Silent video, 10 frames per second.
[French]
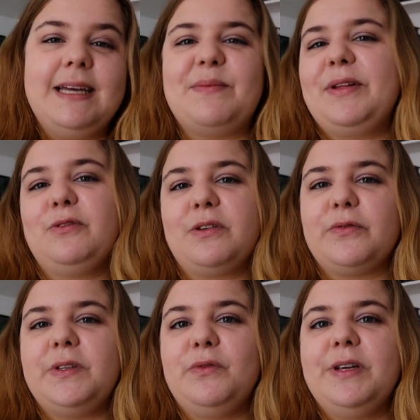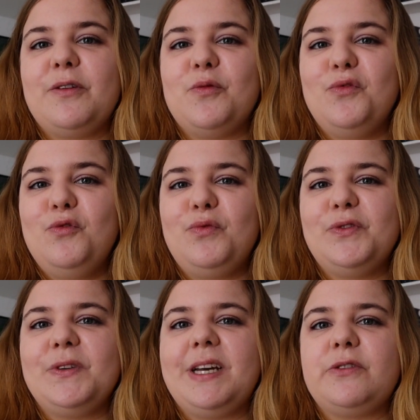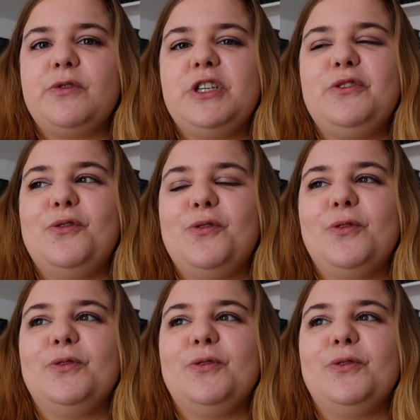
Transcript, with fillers: Et ça m'a donné envie de lire beaucoup plus de Kazuo Ishiguro,